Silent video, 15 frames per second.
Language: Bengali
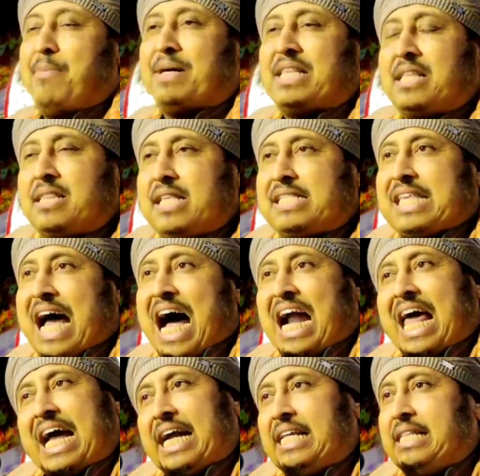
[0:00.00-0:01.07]
আমাদের দেশে
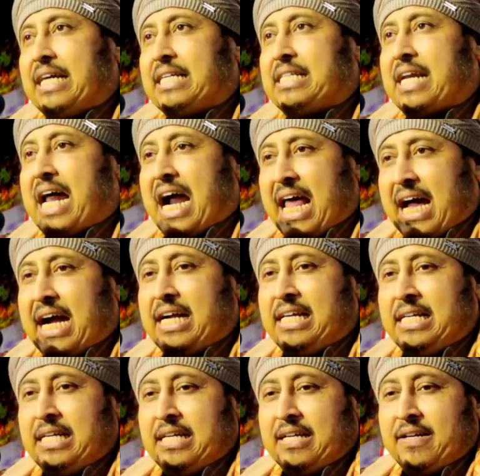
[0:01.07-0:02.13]
আড়া গাড়ি দেখেছেন আড়া গাড়ি
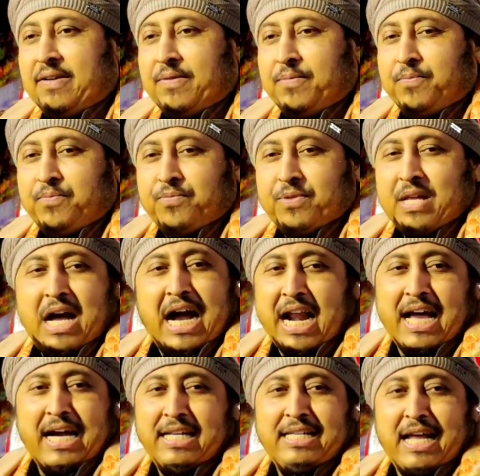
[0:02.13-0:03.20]

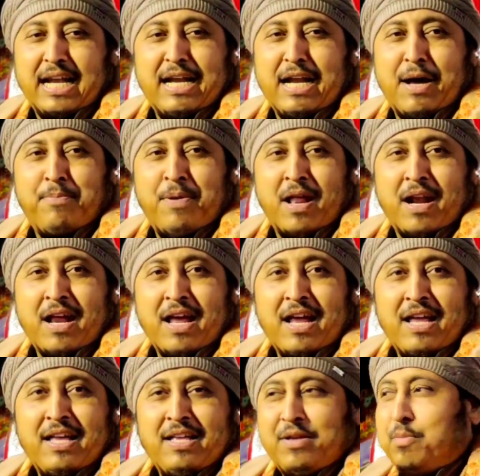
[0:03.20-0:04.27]
আড়া গাড়ি জানেন না আপনারা
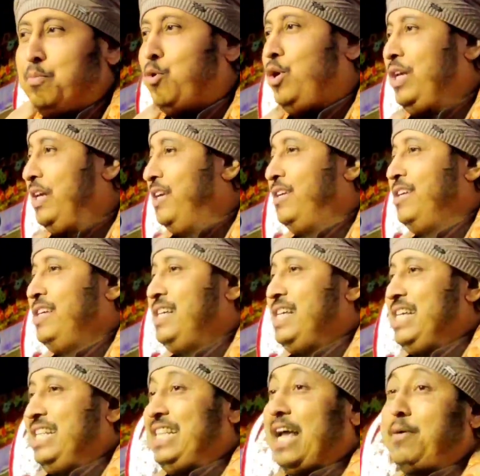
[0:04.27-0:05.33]
বলি
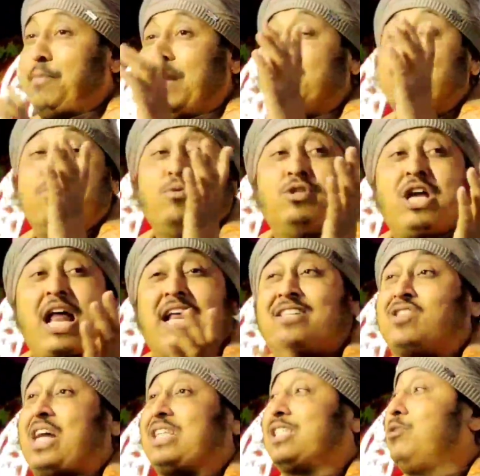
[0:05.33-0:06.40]
দেখবেন যারা
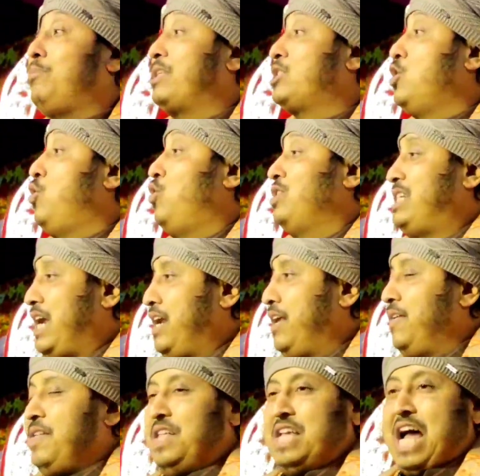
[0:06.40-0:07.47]
চাষিবাসী লোক জানে
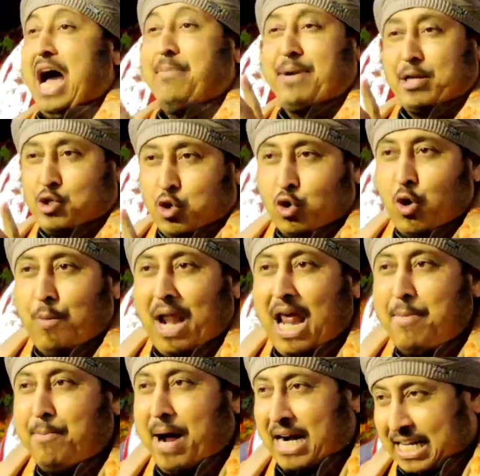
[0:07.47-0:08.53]
আমরা
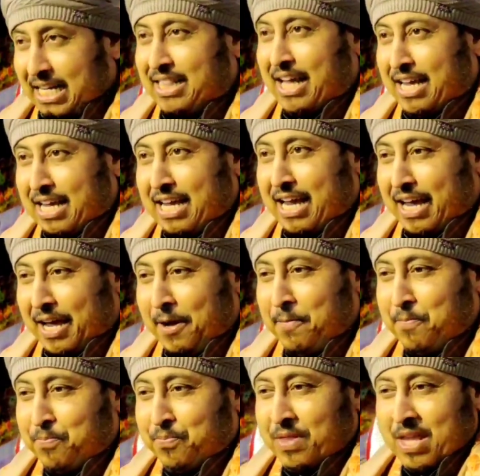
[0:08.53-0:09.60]
ছোটবেলায় মাঠেতে গিয়ে
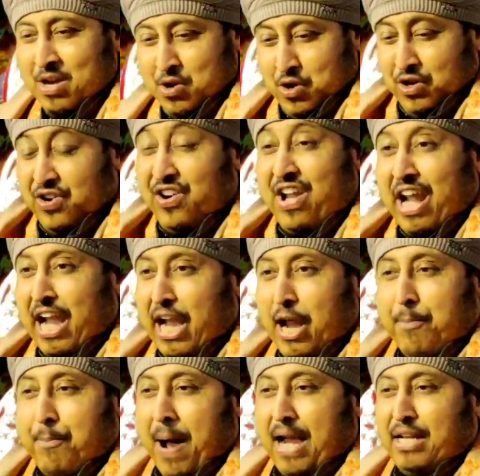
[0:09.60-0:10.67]

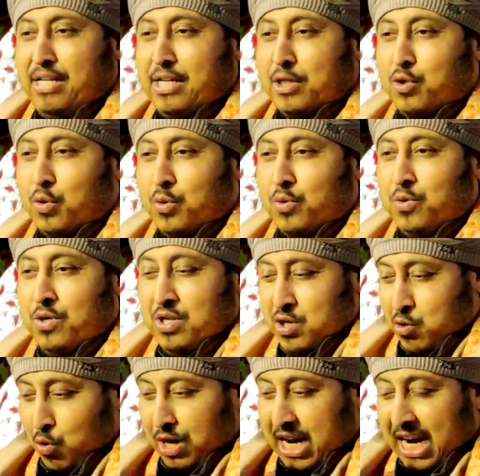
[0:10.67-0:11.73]
ড্রেনে পানি যেত
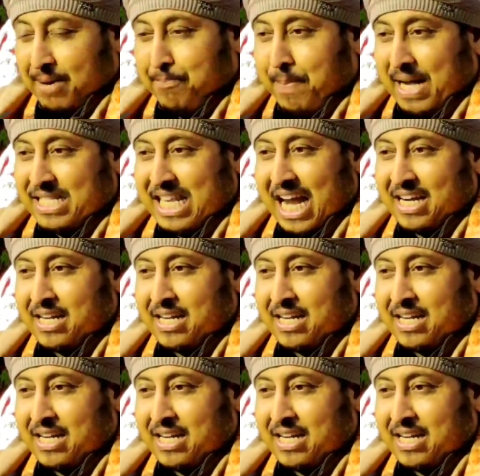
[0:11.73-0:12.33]
ওইখানে পাশে